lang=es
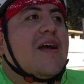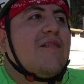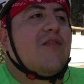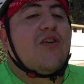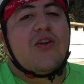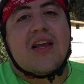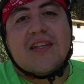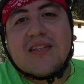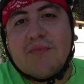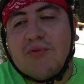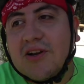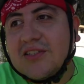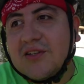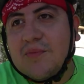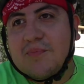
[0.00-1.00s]
Bueno, quizá
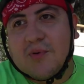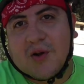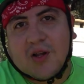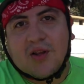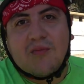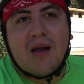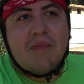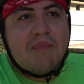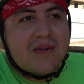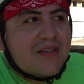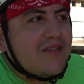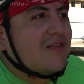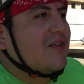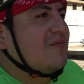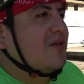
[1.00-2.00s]
puede ser un poquito más
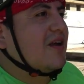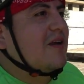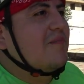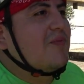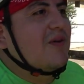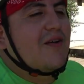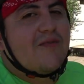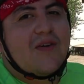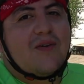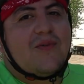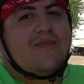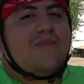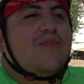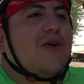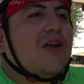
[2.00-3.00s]
específico, por ejemplo, que fuera
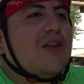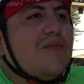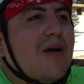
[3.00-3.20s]
un poquito